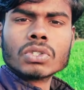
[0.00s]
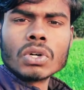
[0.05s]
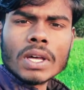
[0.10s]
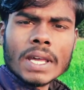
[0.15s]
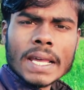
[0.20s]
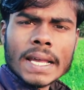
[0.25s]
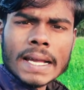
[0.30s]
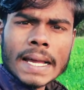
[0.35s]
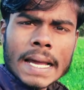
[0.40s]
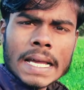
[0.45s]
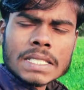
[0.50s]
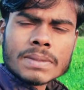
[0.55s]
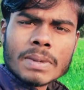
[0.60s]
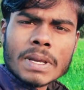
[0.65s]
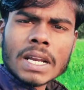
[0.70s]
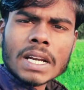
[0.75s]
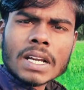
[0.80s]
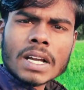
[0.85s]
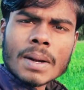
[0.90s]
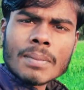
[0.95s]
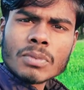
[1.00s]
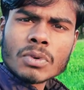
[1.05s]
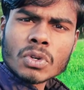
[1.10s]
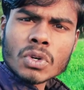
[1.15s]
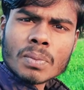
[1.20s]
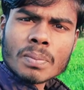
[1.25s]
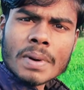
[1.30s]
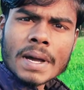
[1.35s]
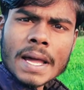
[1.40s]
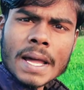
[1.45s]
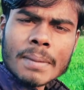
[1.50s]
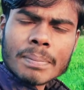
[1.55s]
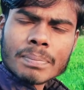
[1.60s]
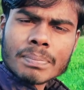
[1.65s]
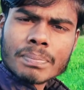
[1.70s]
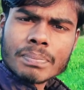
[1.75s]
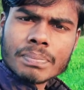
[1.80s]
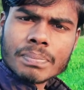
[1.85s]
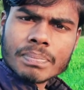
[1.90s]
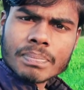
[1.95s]
सो है गाइज वेलकम टू माय
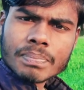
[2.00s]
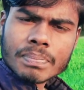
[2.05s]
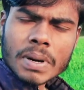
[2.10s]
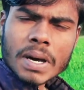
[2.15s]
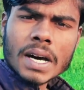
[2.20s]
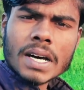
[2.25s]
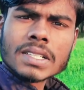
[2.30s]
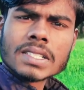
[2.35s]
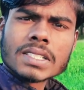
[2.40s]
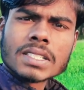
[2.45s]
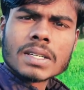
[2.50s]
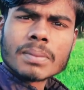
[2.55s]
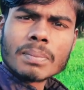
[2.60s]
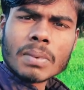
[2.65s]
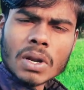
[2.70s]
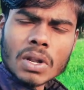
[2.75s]
फर्स्ट